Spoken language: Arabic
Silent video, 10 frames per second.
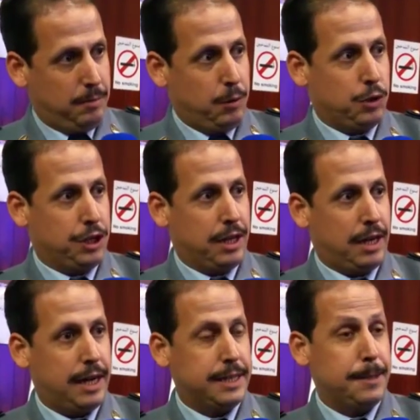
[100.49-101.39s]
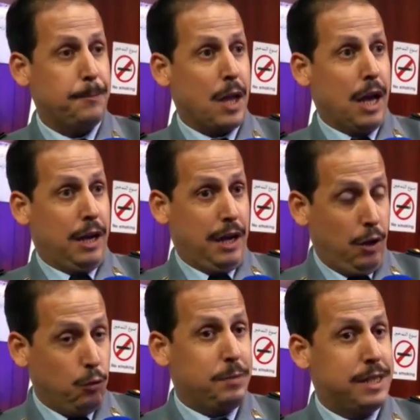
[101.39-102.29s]
بوجه خاص
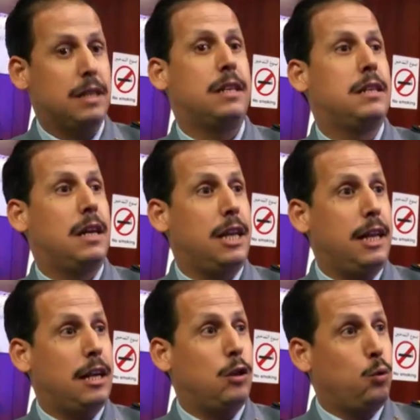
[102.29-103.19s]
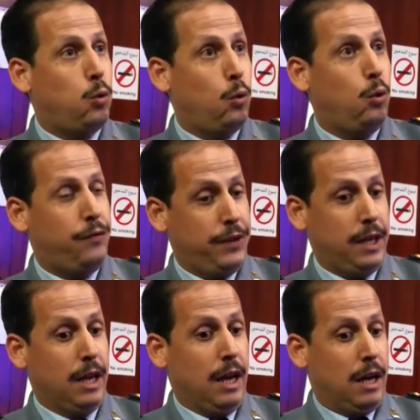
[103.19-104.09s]
نحن بصدد كذلك الدخول
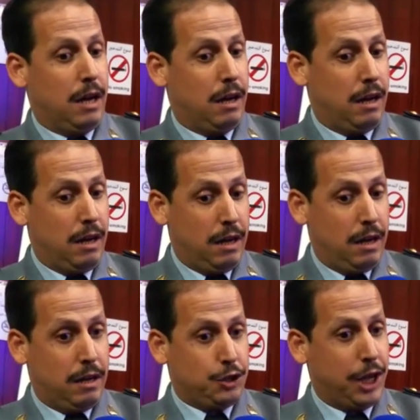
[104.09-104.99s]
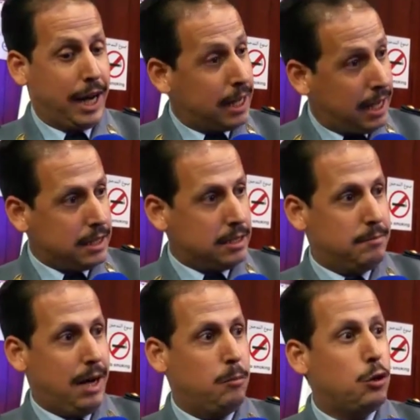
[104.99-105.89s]
في آه،
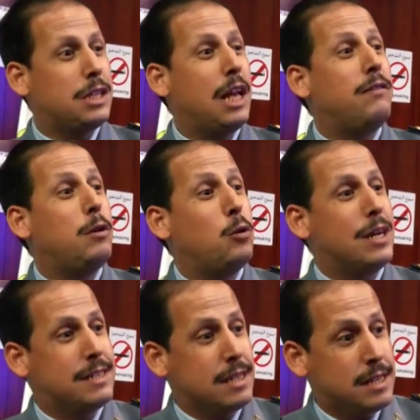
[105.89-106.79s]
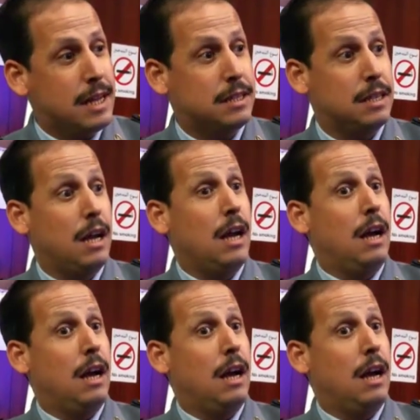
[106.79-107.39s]
شراكات مع مختلف المؤسسات